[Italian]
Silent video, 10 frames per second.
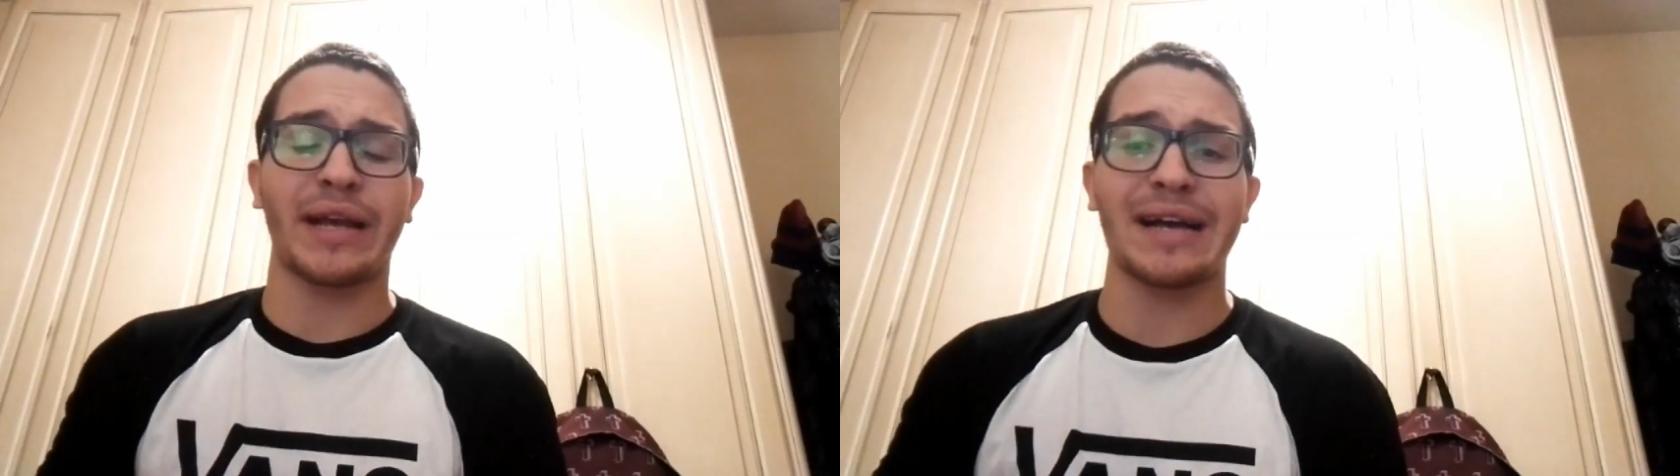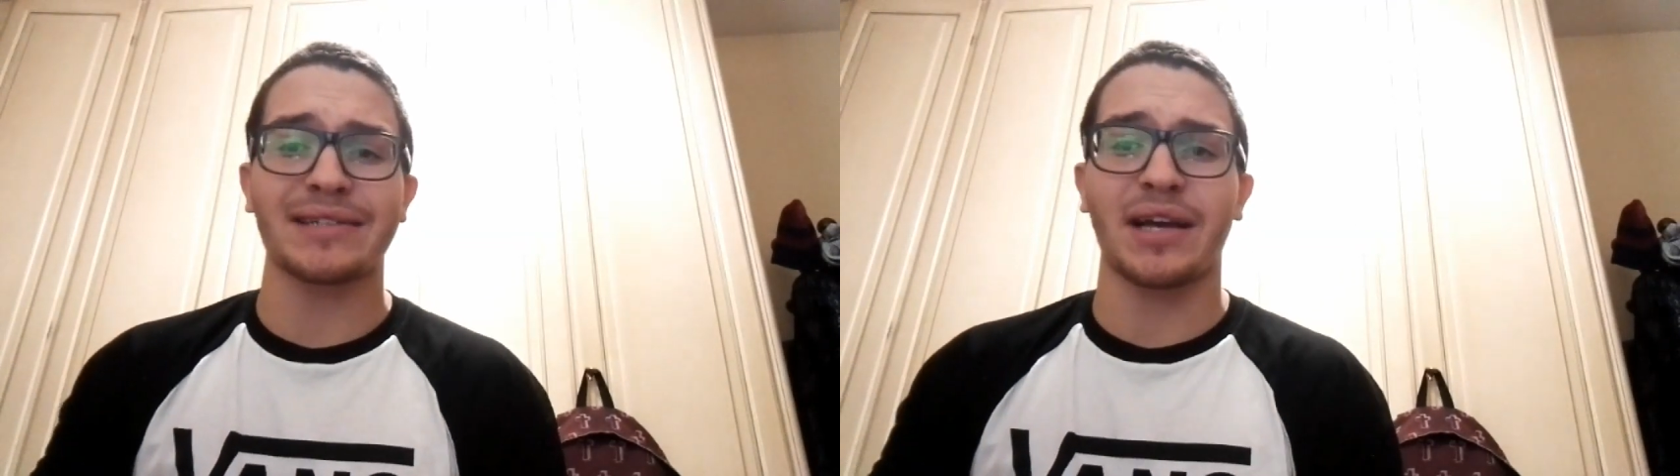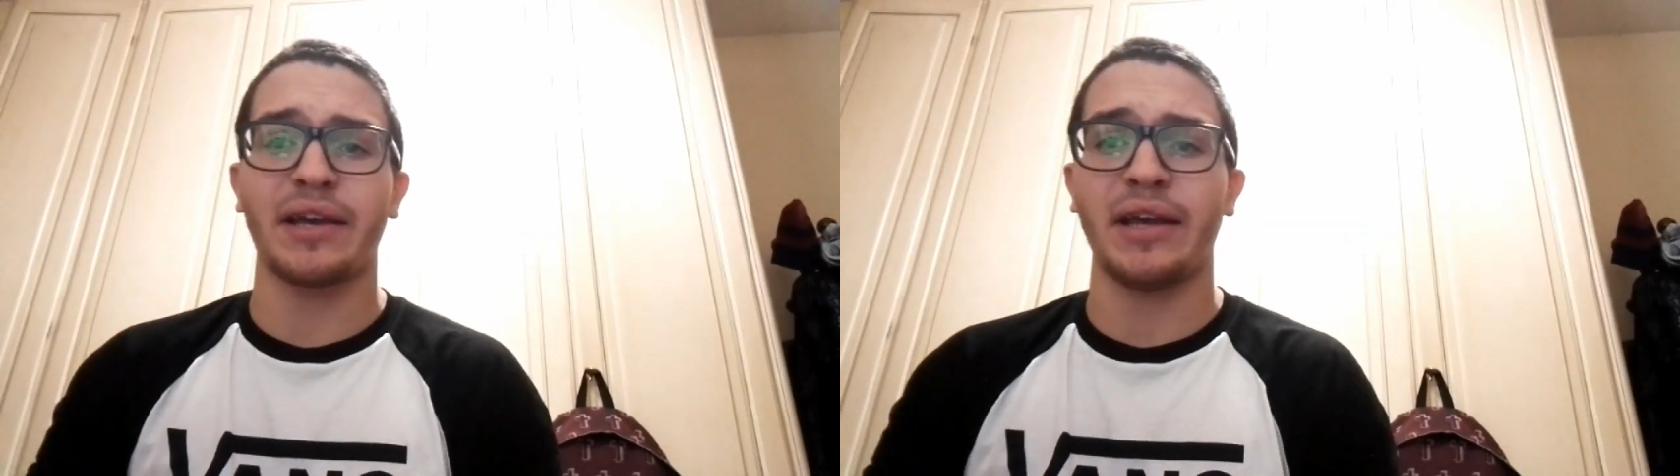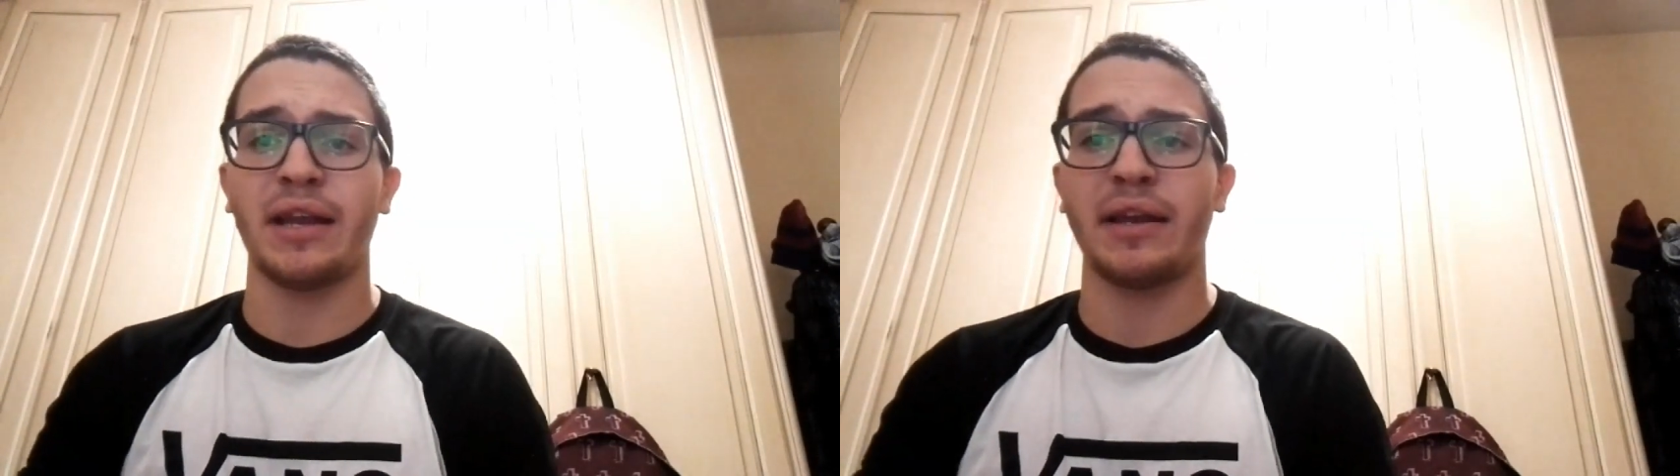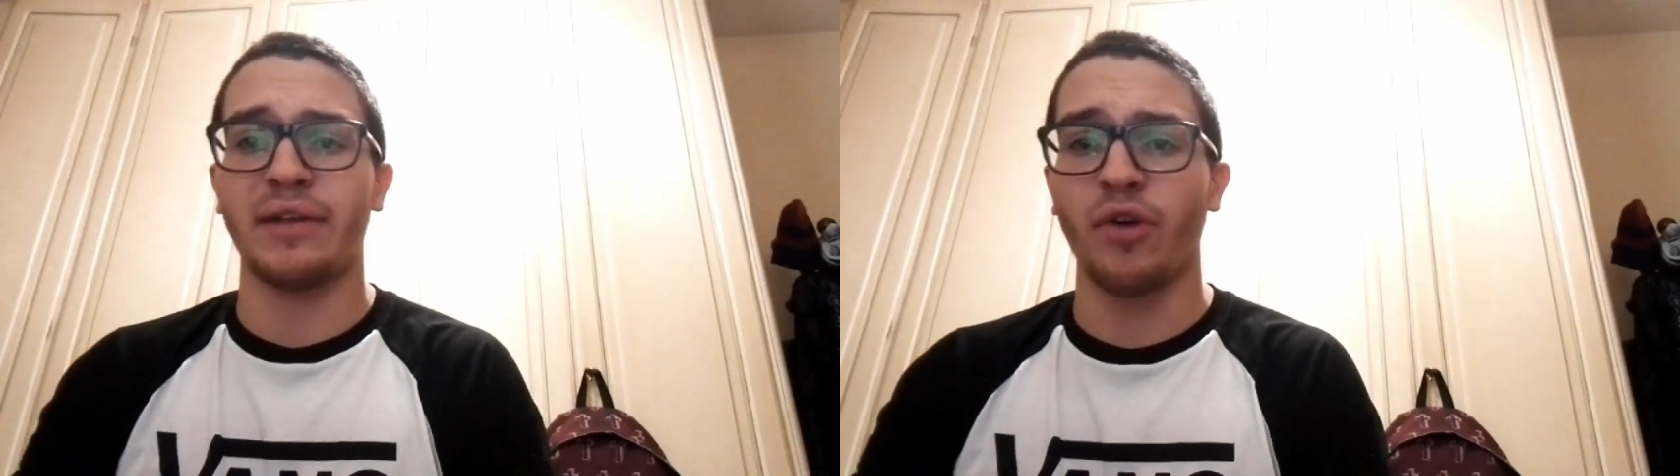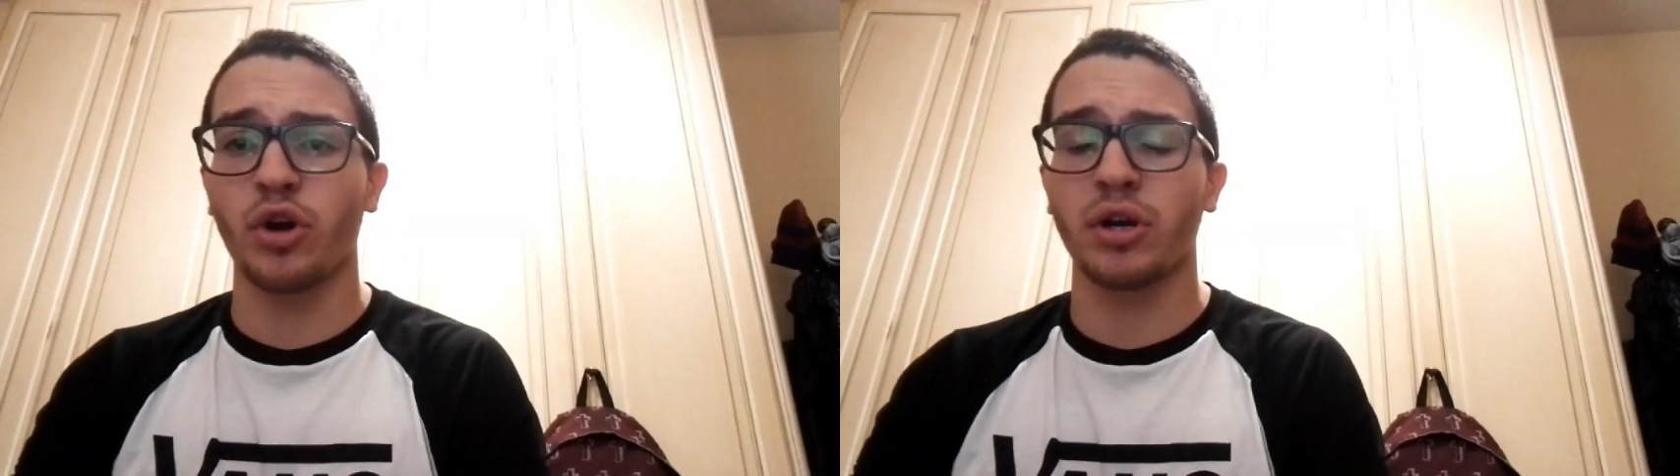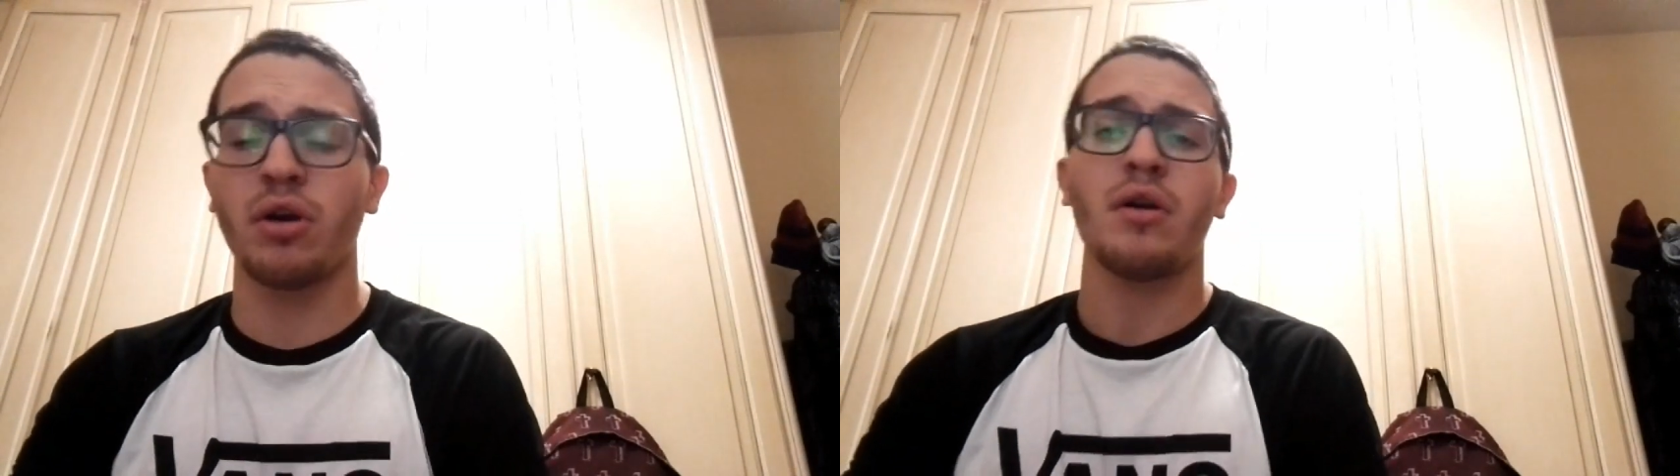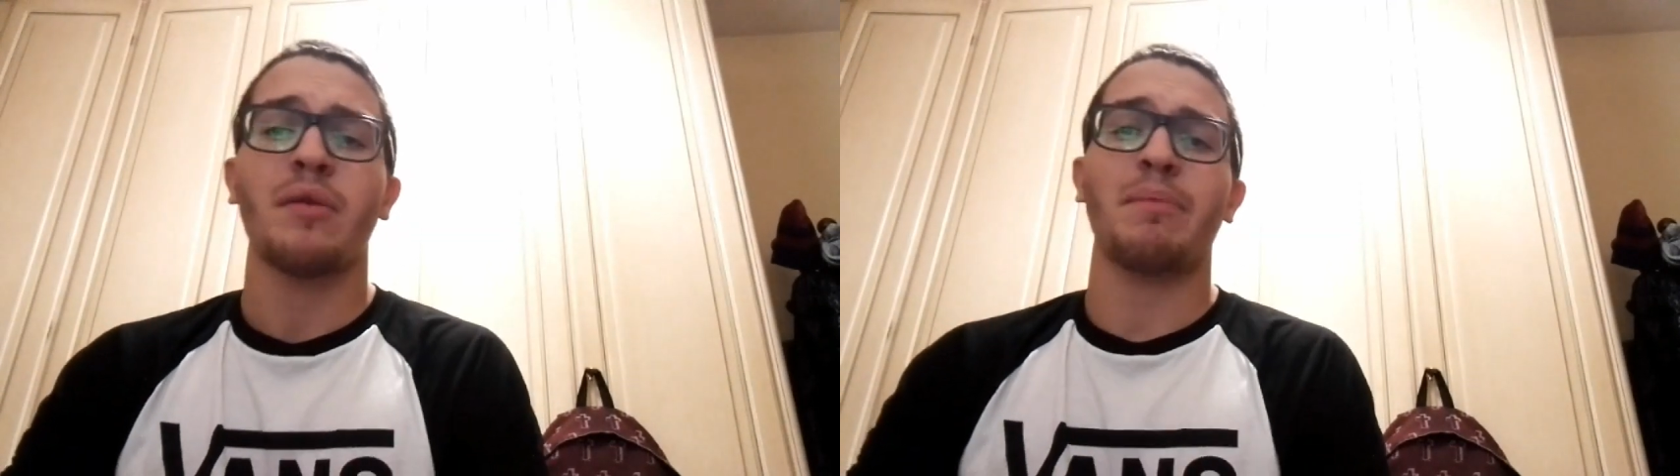in casa il Livorno,